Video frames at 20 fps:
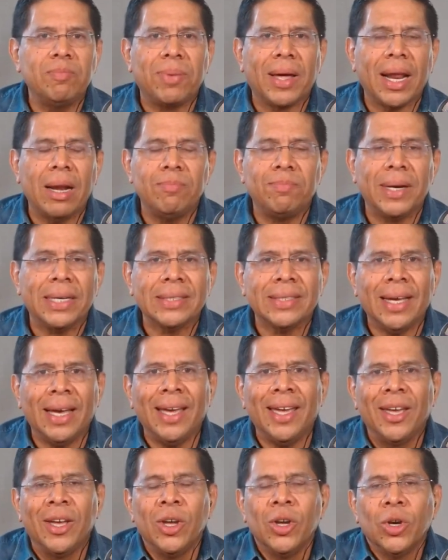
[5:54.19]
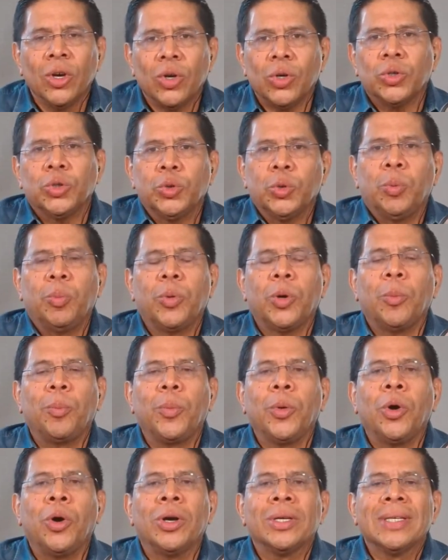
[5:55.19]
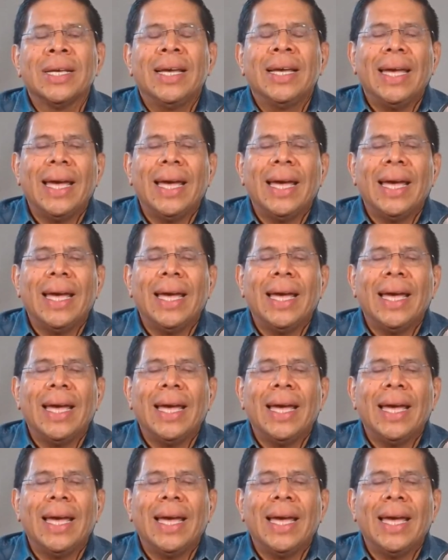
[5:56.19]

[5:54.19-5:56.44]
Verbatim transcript: para el pasaje con sus propios